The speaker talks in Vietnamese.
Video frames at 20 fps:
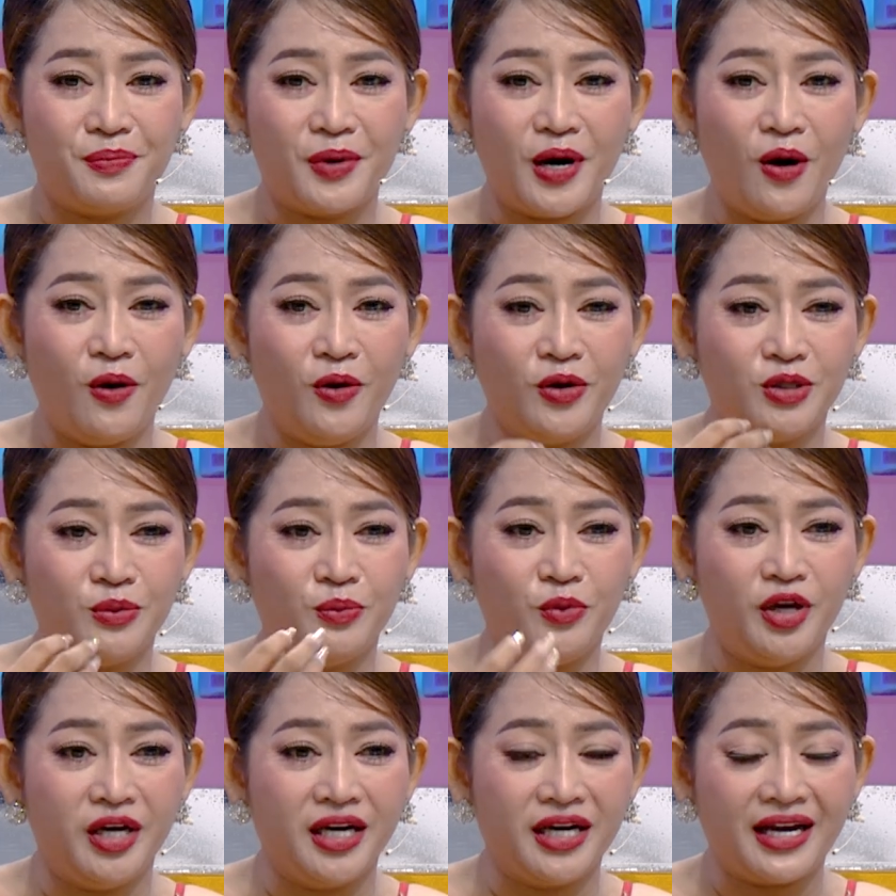đồ chỉ
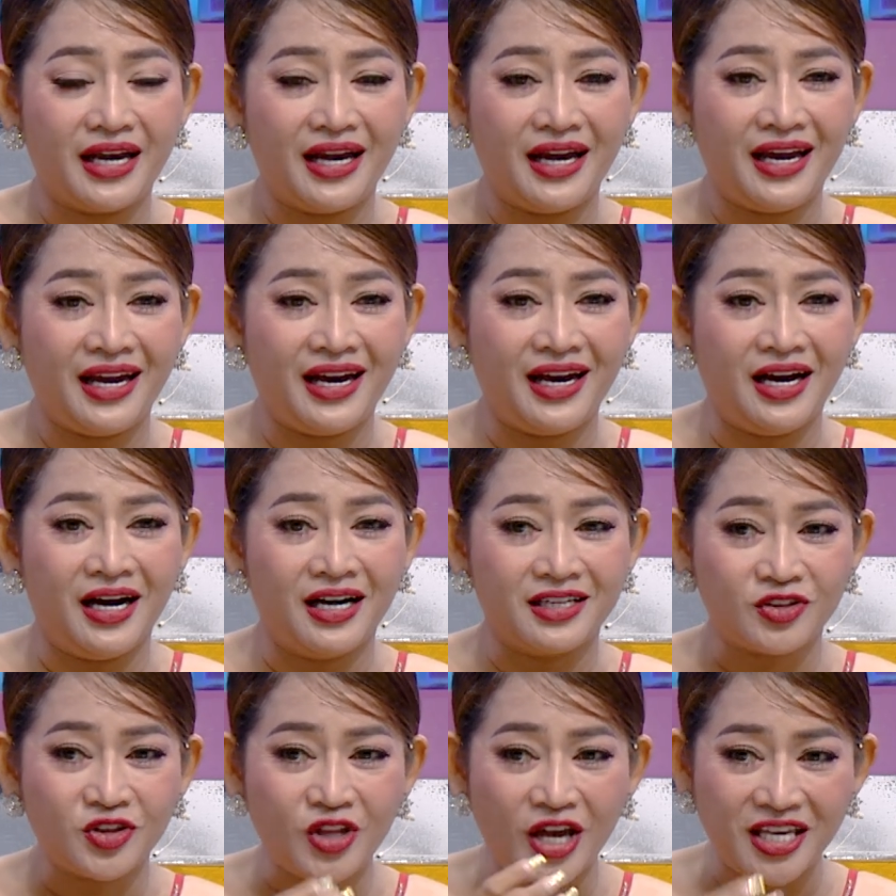mũi năng
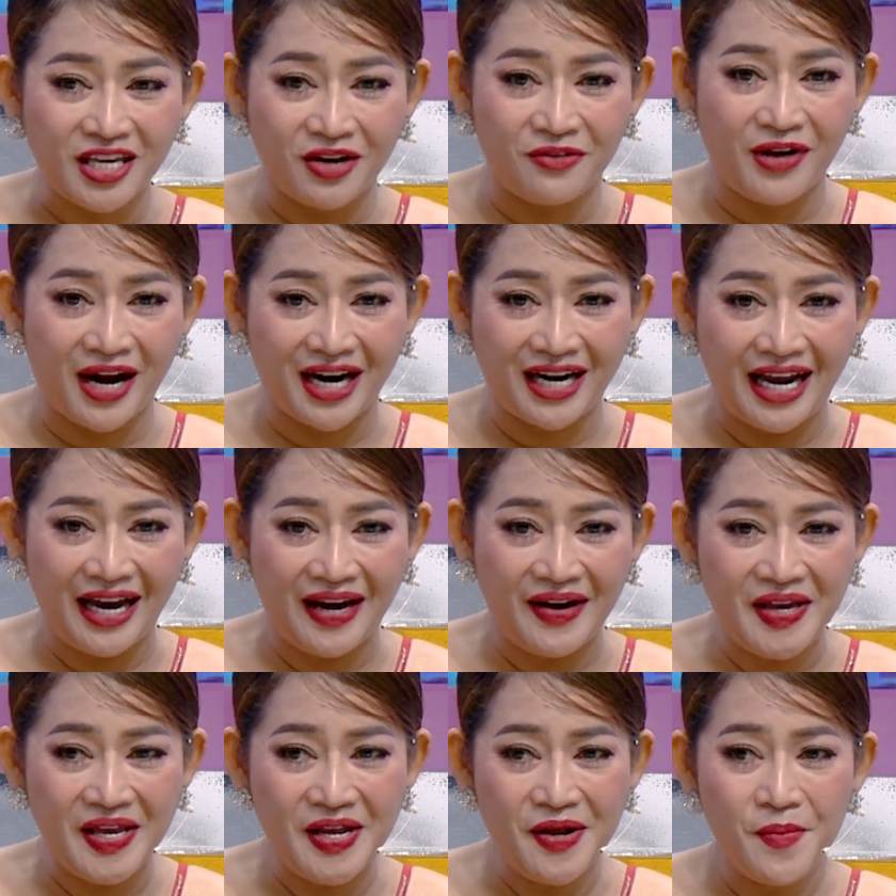ca tên nhà văn
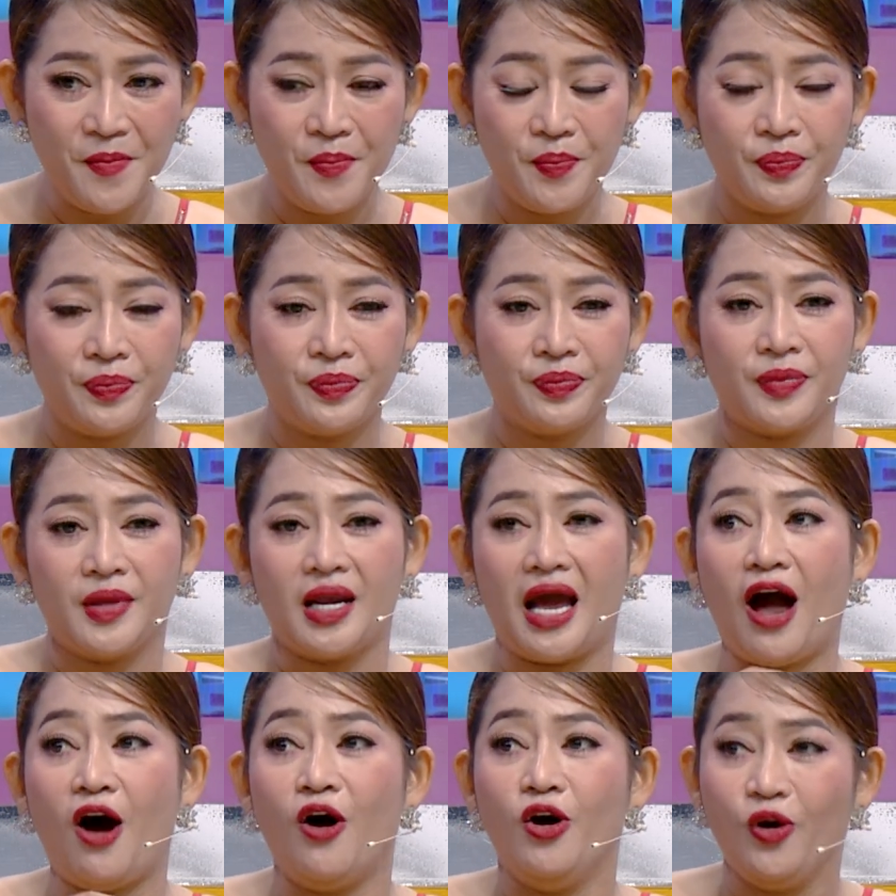hái
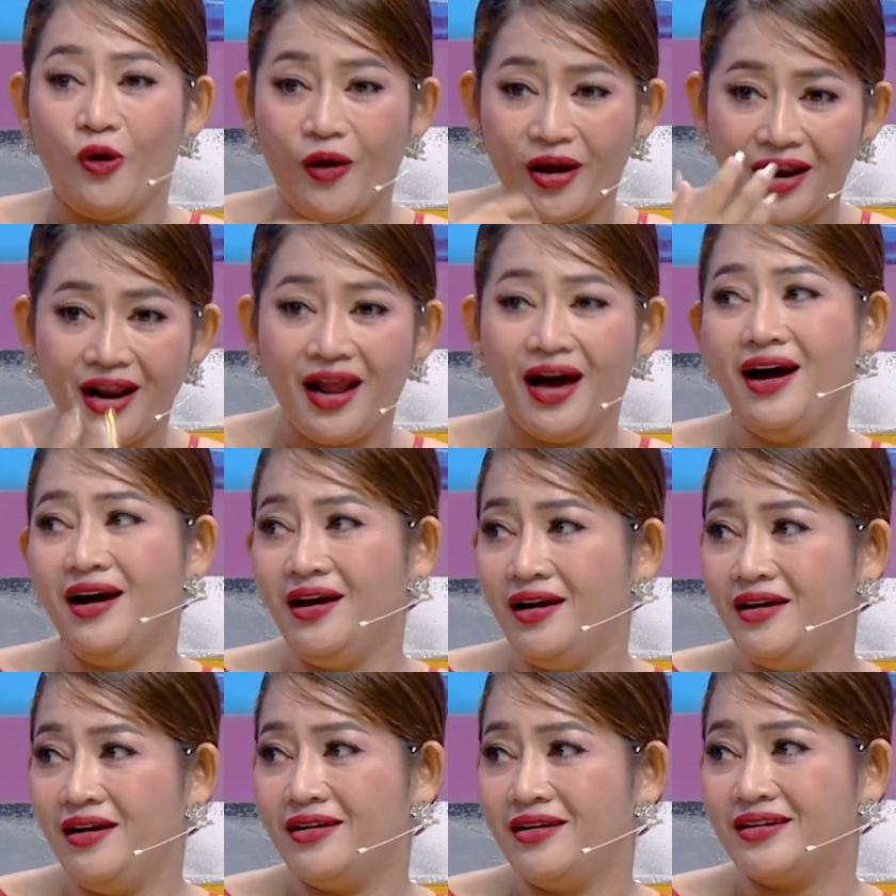ao lôi lơ
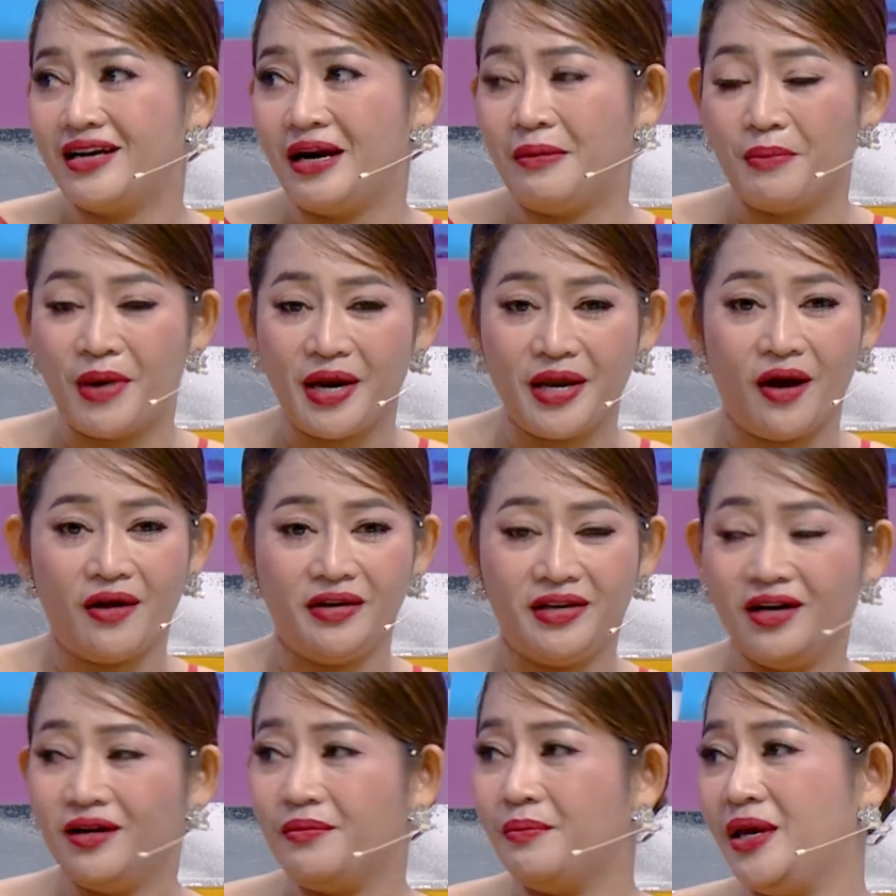nằm bay ở
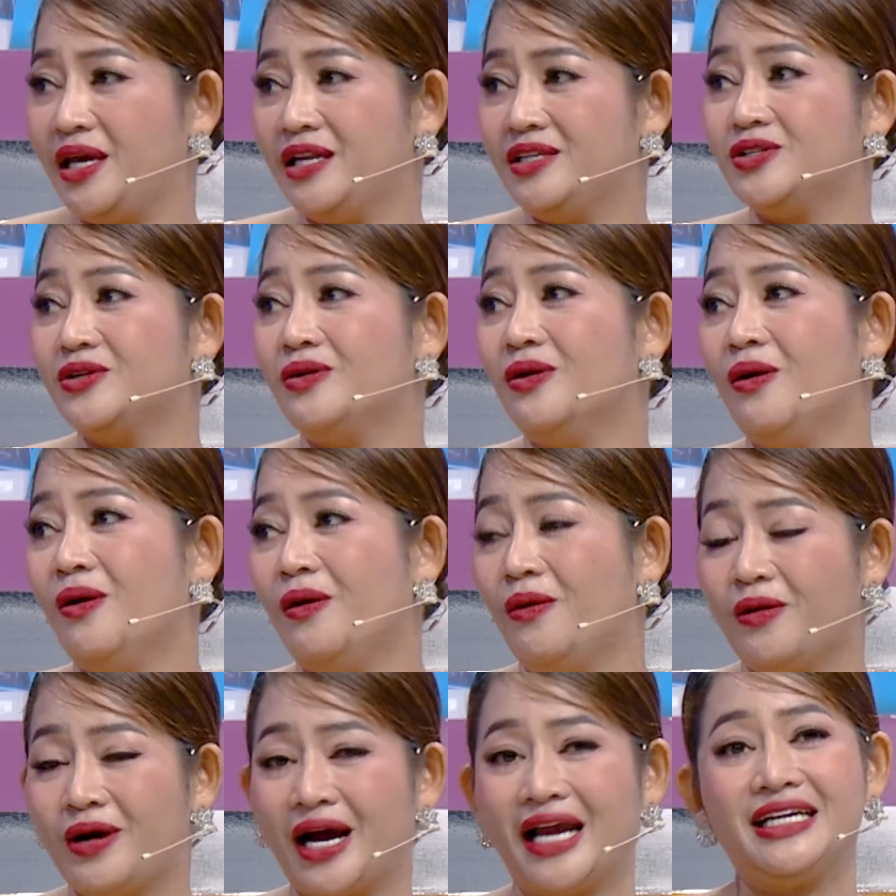dương miên cho
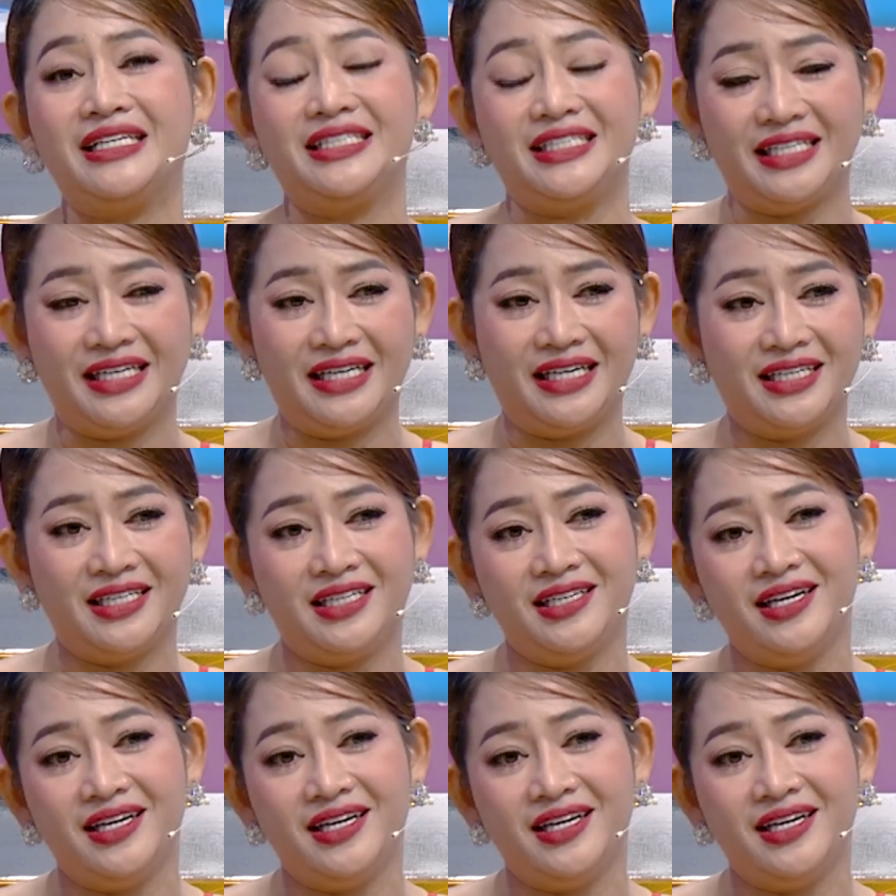nó can trần